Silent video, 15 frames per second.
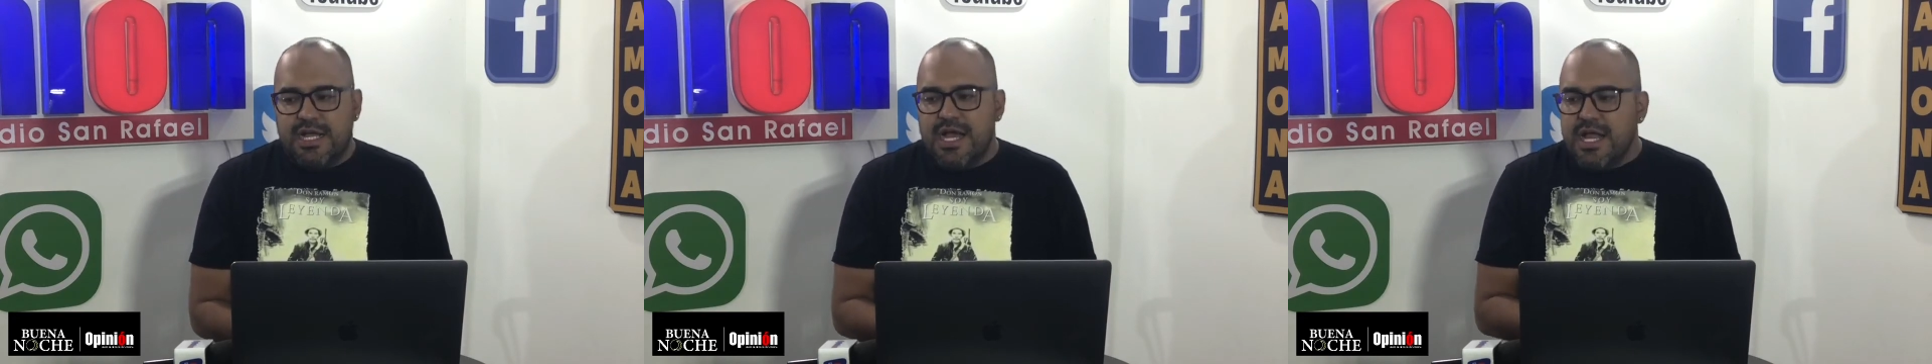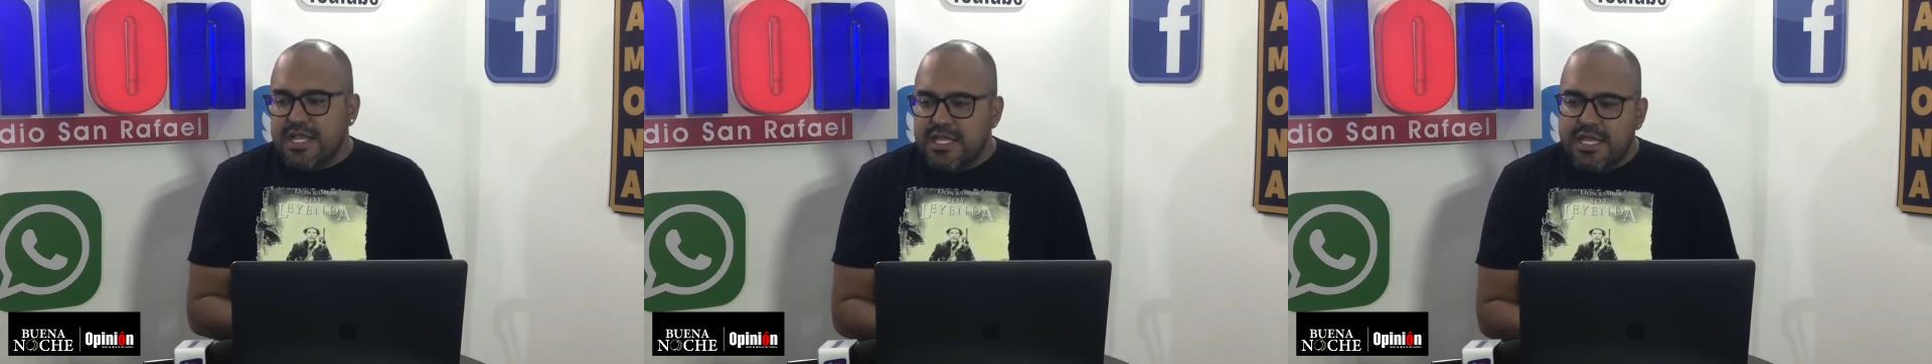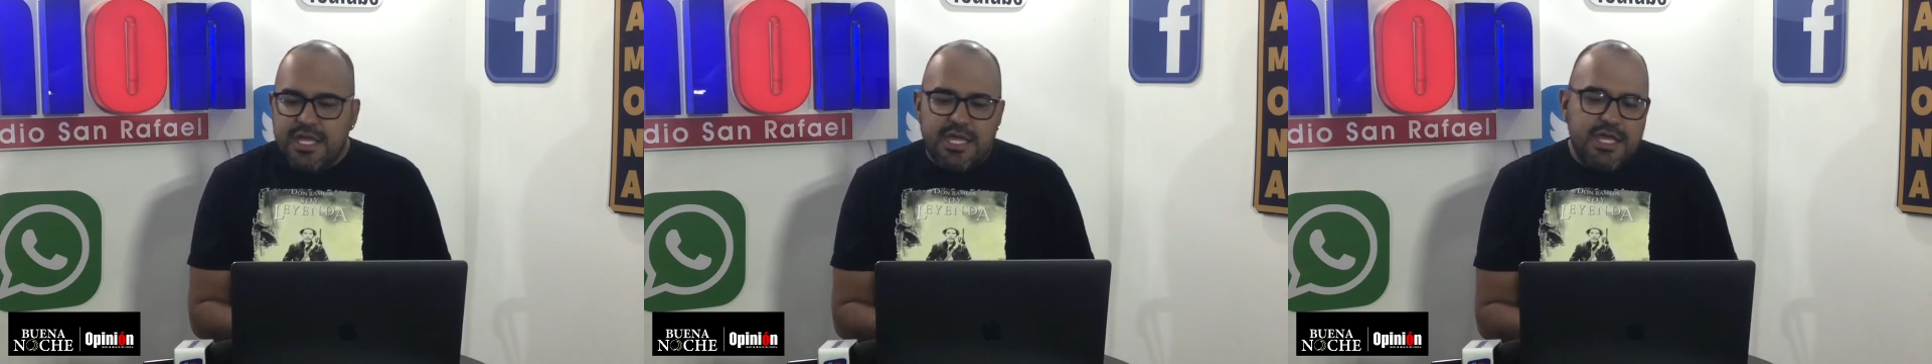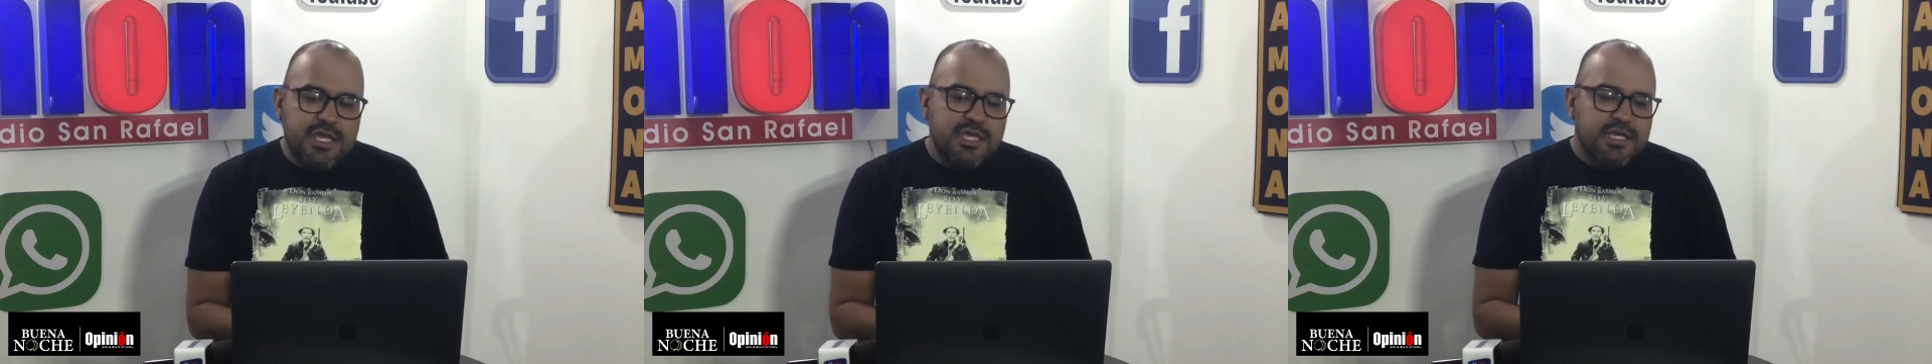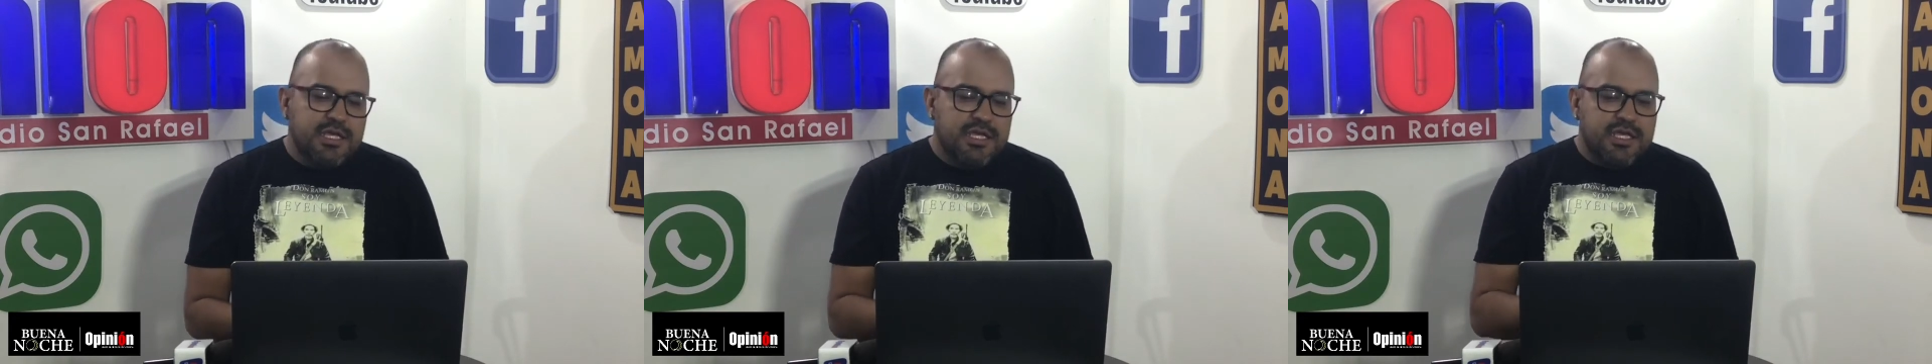
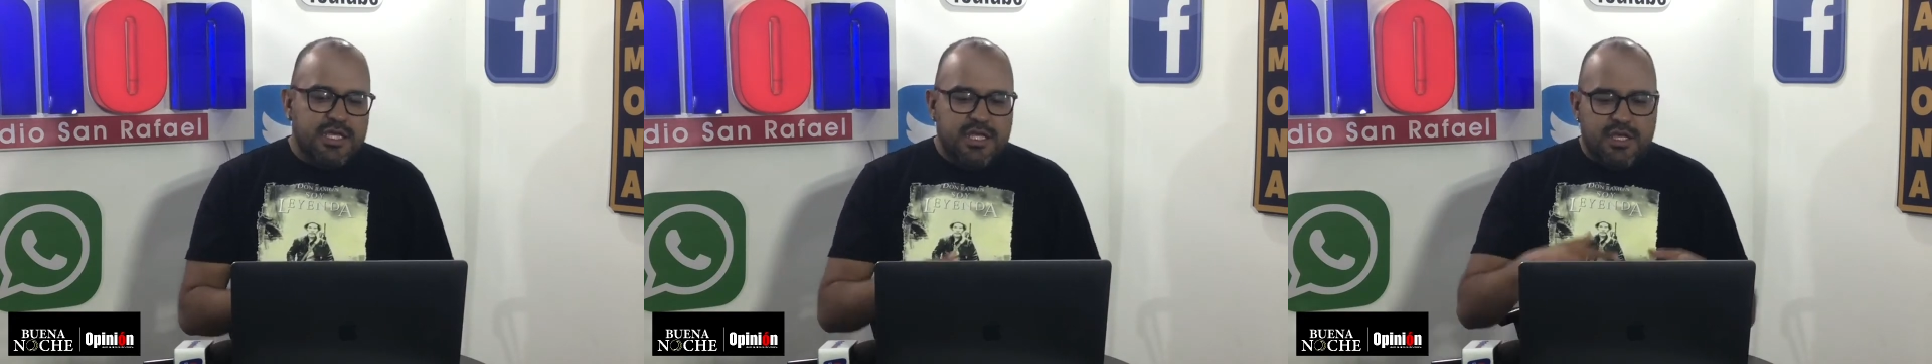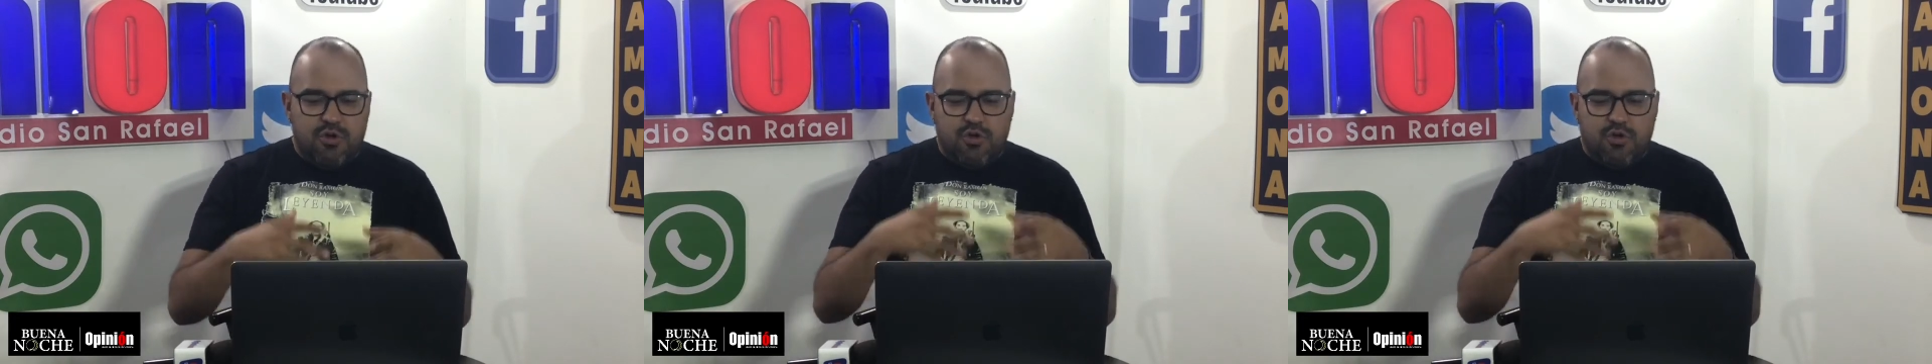calle eh,